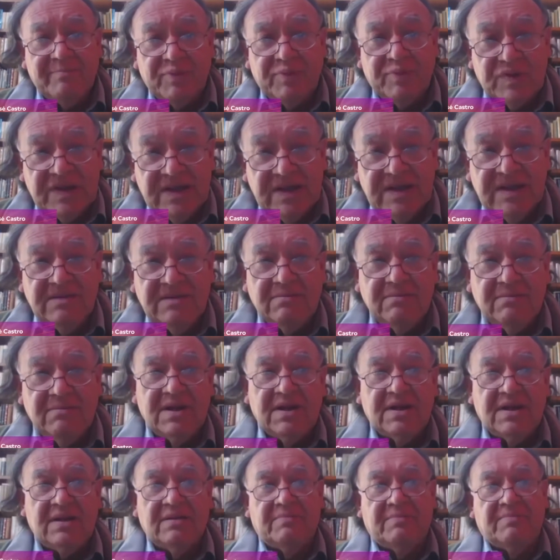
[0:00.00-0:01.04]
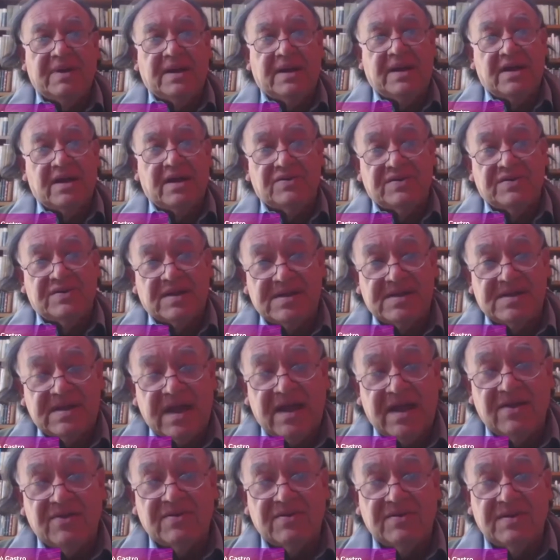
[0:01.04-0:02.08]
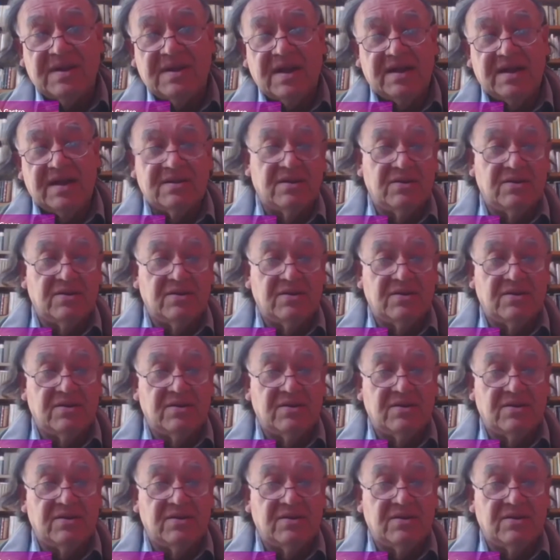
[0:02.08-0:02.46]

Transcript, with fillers: posible para los estados,